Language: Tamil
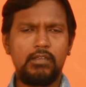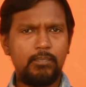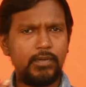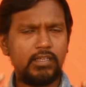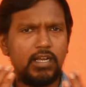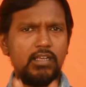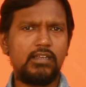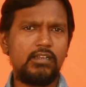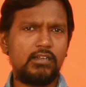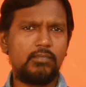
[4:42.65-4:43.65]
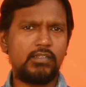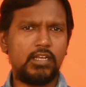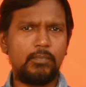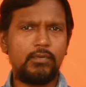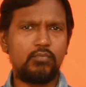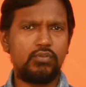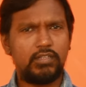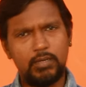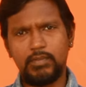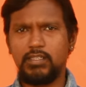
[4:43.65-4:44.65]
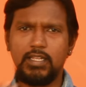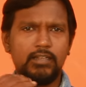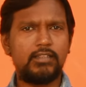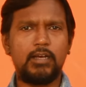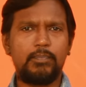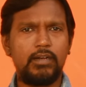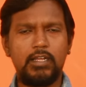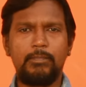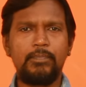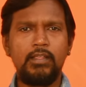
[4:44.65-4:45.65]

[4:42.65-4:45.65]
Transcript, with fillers: எப்படி காய்களை நம்ம சாப்பிட முடியும் சமைச்சு தானே சாப்பிட்லாம்